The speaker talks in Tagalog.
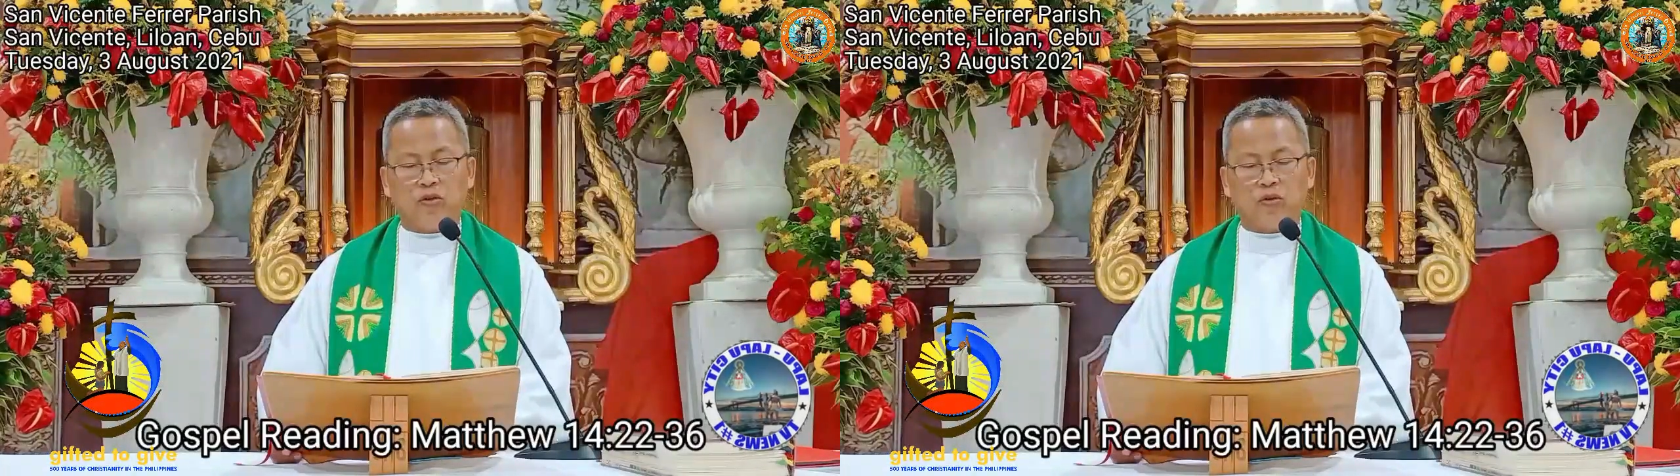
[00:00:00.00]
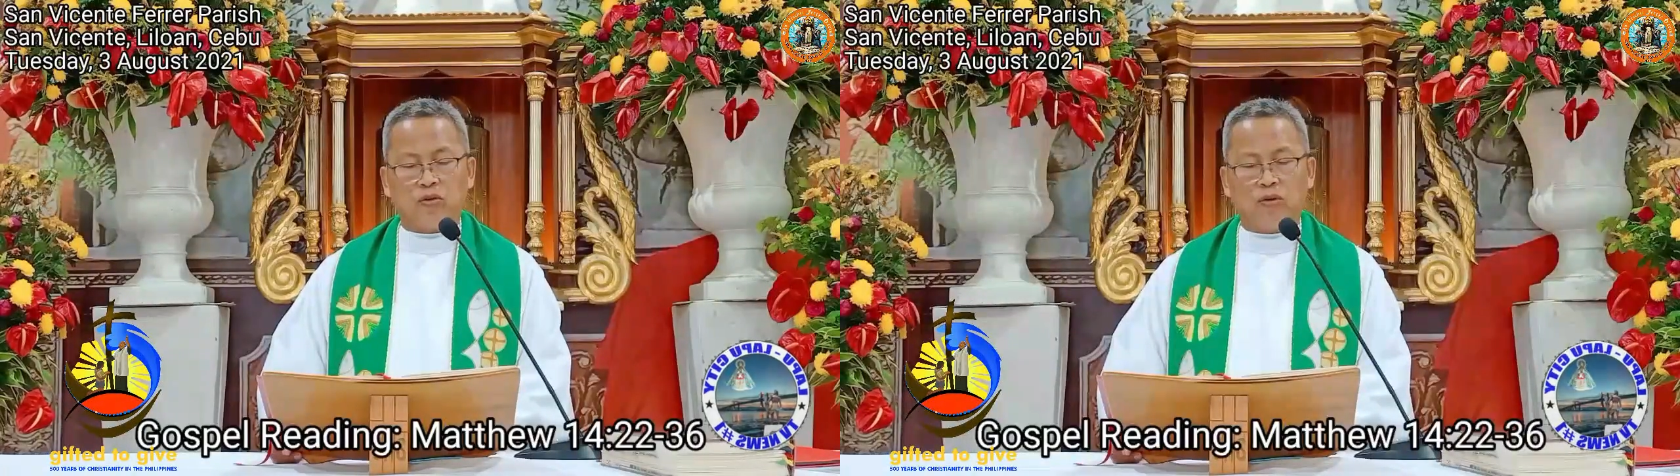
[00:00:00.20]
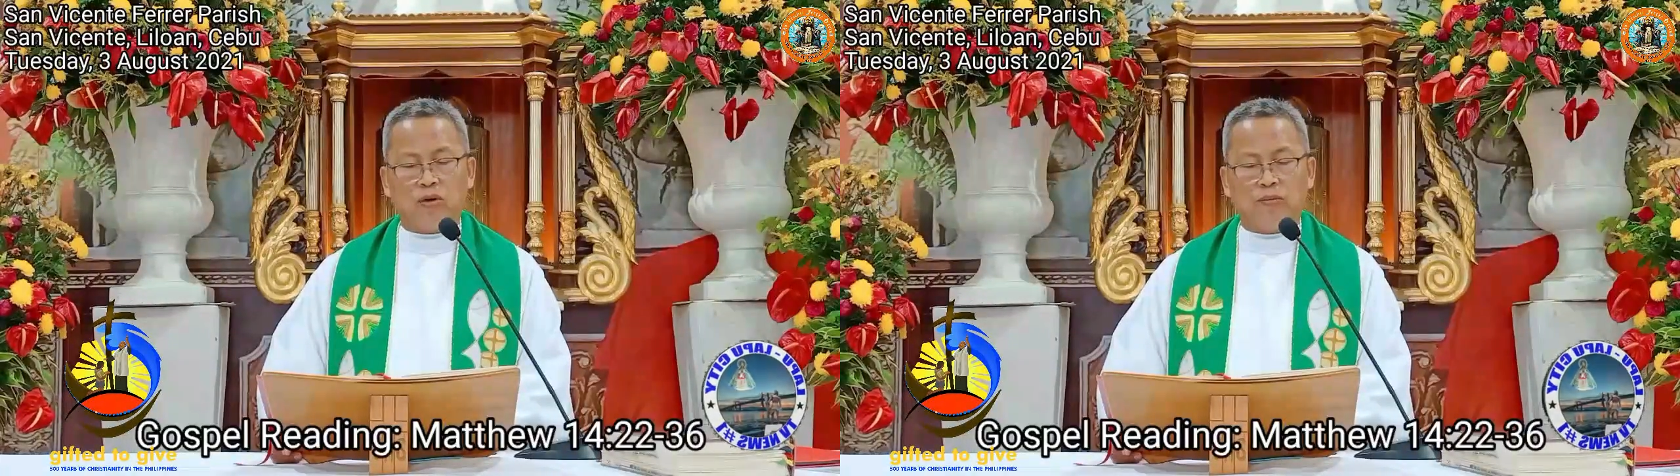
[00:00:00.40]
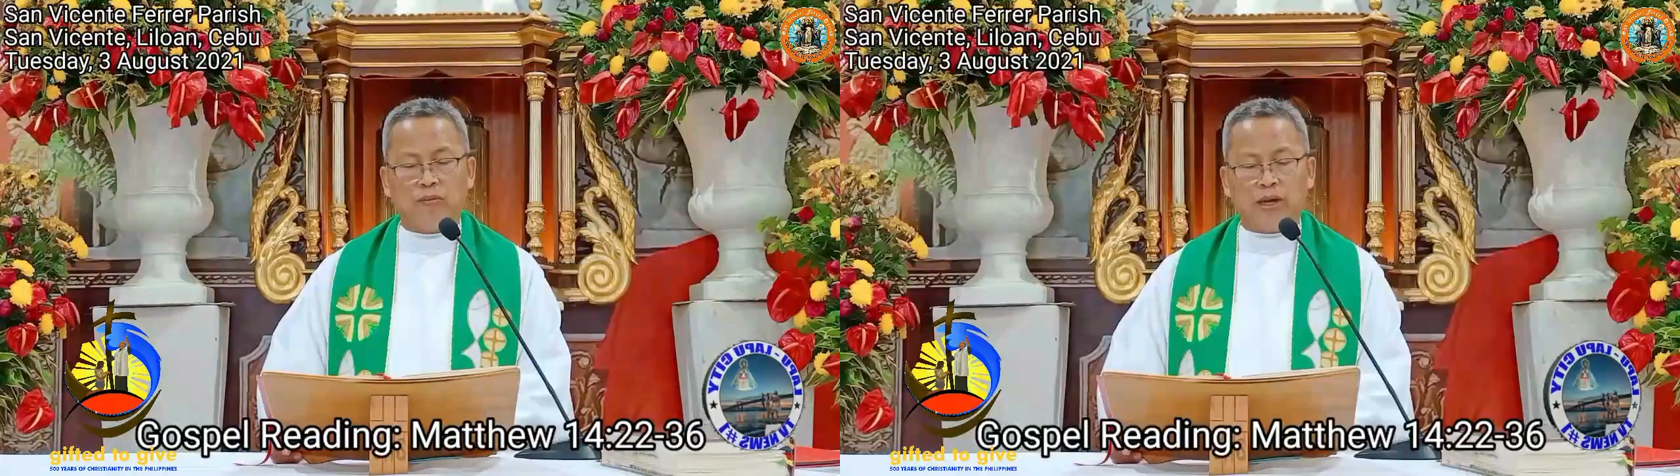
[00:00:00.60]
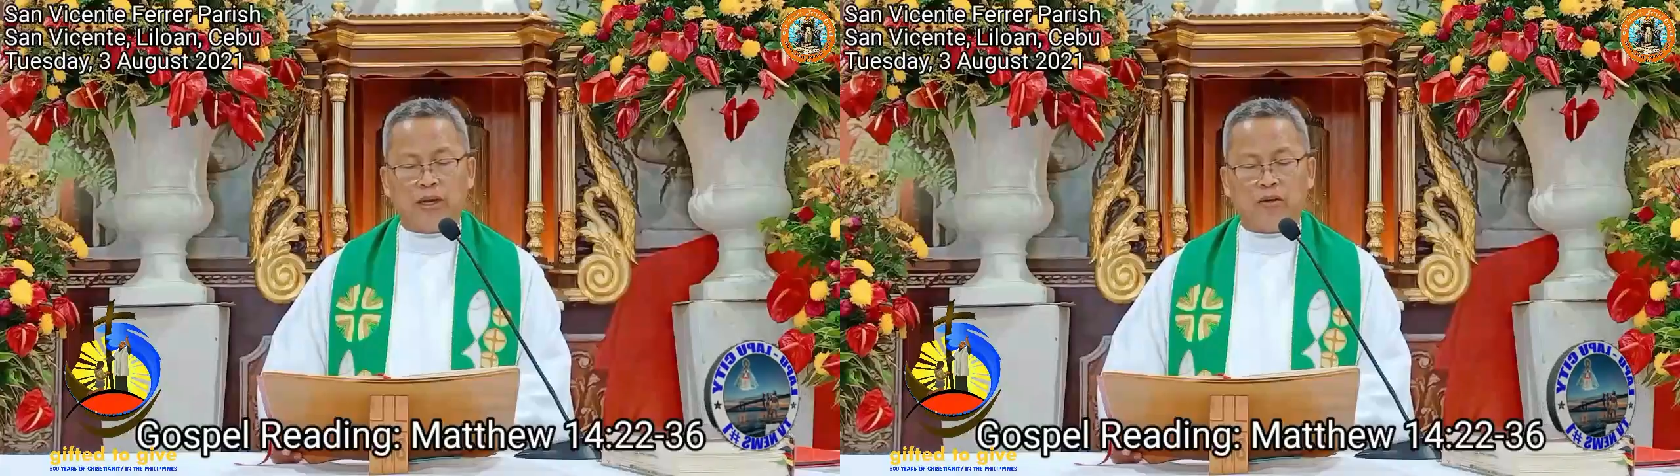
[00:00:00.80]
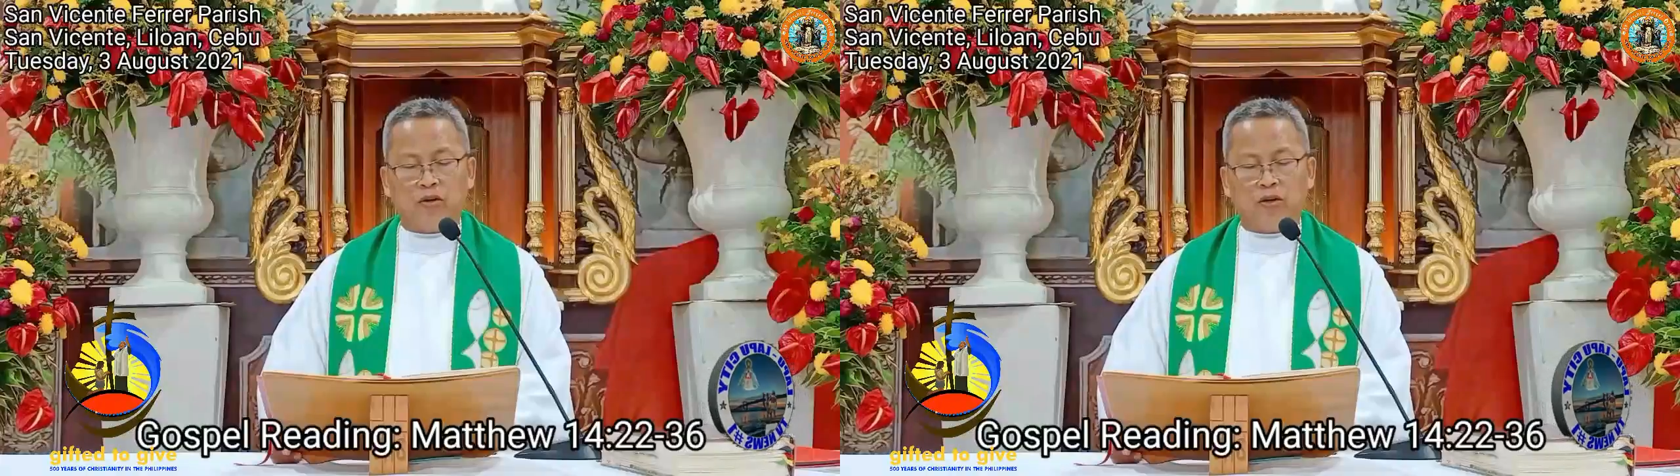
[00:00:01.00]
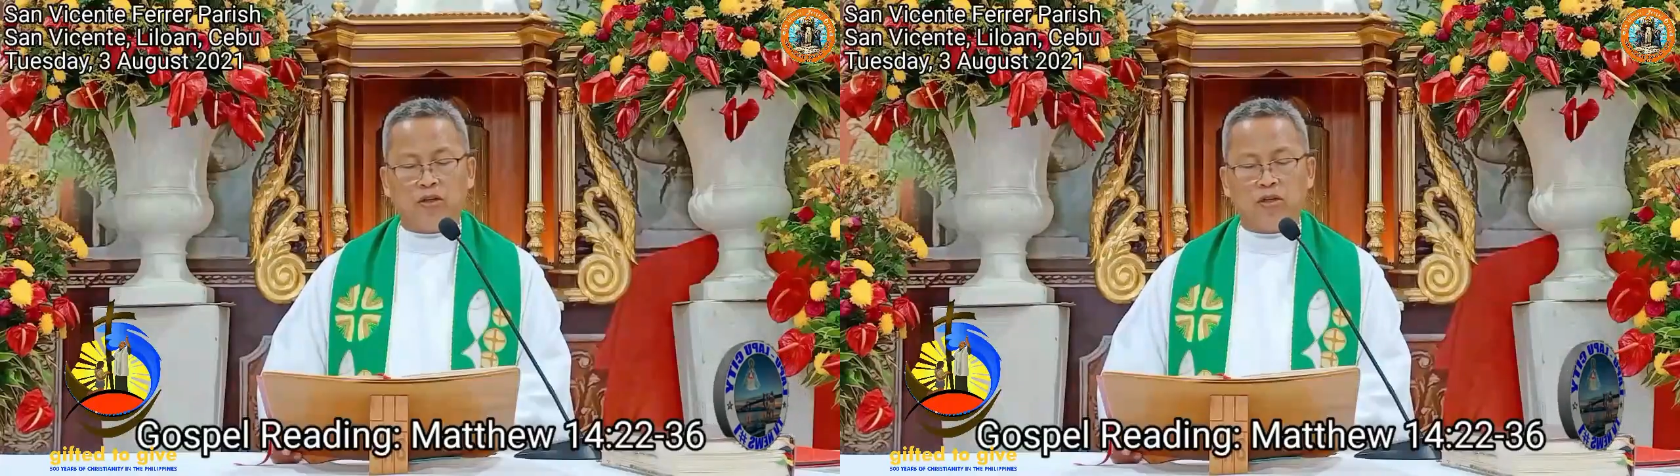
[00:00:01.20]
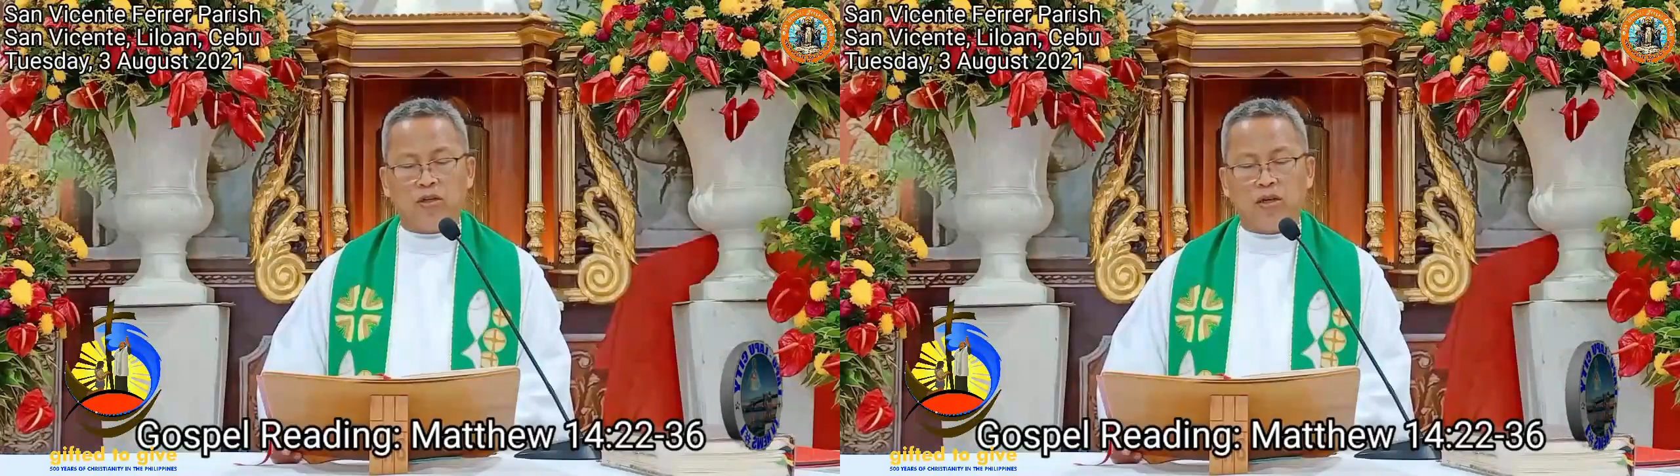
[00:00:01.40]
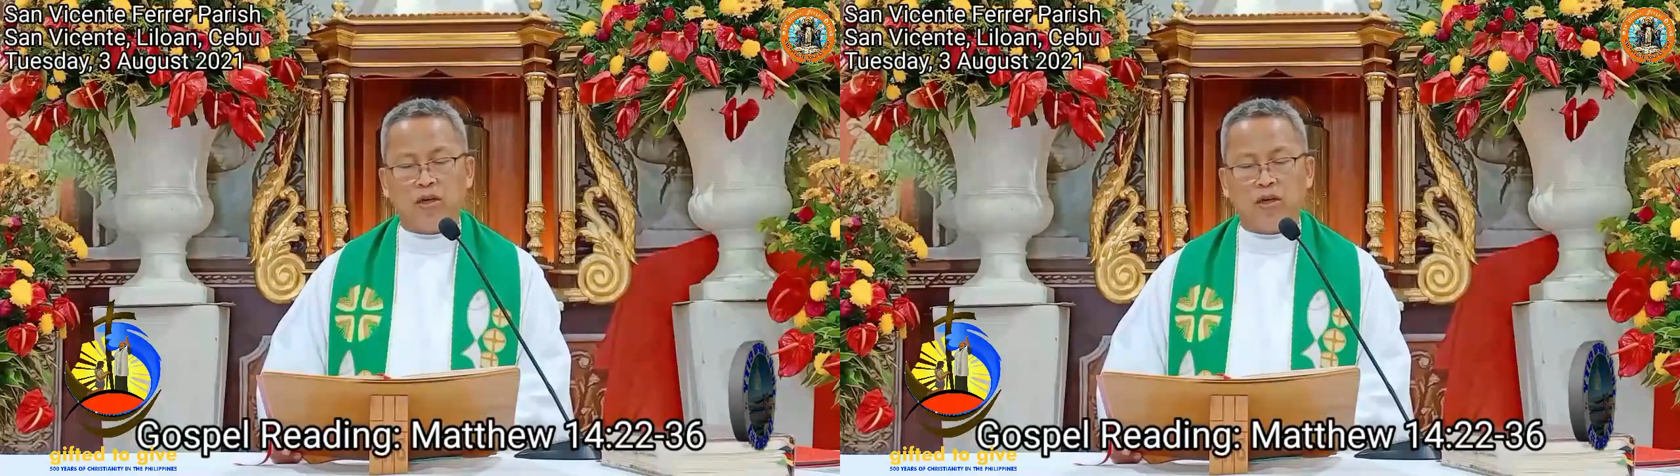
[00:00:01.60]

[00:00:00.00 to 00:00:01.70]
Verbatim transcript: og miingon